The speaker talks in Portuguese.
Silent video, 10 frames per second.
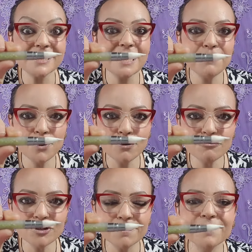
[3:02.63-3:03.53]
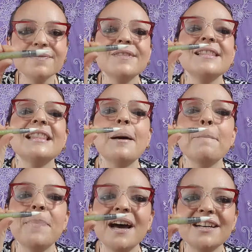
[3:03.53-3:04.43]
sabe onde? na
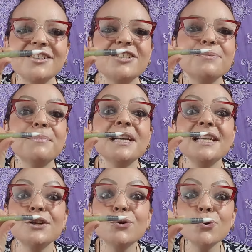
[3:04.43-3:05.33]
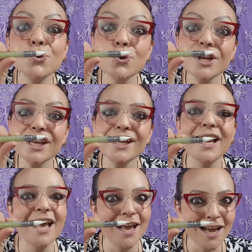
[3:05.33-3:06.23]
parte de manicure,
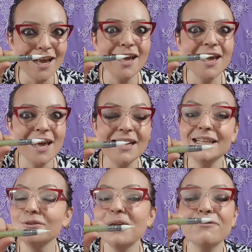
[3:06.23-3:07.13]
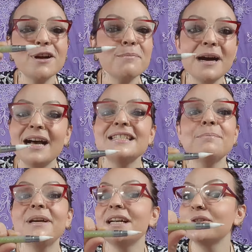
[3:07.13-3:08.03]
é, ali numa farmácia
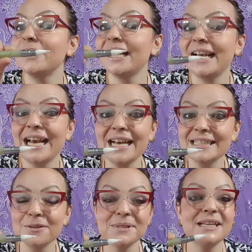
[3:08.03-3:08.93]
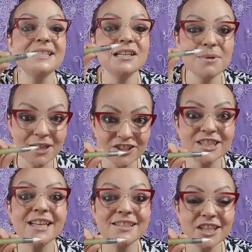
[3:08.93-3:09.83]
perto da sua casa, não precisa nem ser numa loja
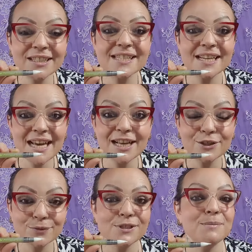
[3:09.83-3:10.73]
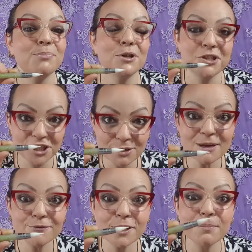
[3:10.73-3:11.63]
de artesanato, você pode ir
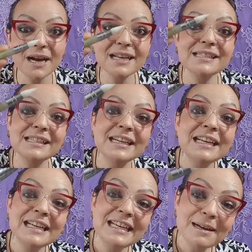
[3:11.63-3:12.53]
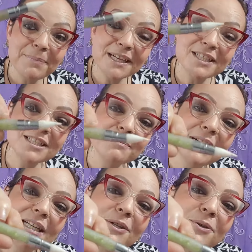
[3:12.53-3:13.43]
numa farmácia e na parte de
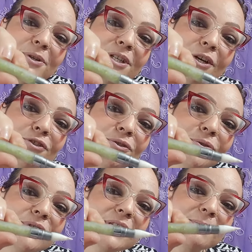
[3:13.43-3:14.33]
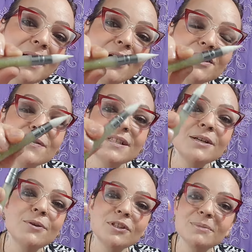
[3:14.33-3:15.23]
manicure, ó, junto com os esmaltes, você
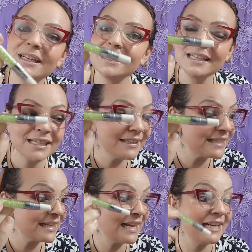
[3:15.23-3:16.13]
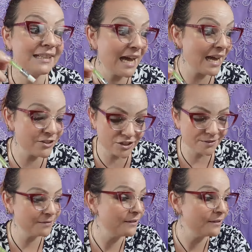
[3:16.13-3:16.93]
encontra uma criança dessa. Na realidade,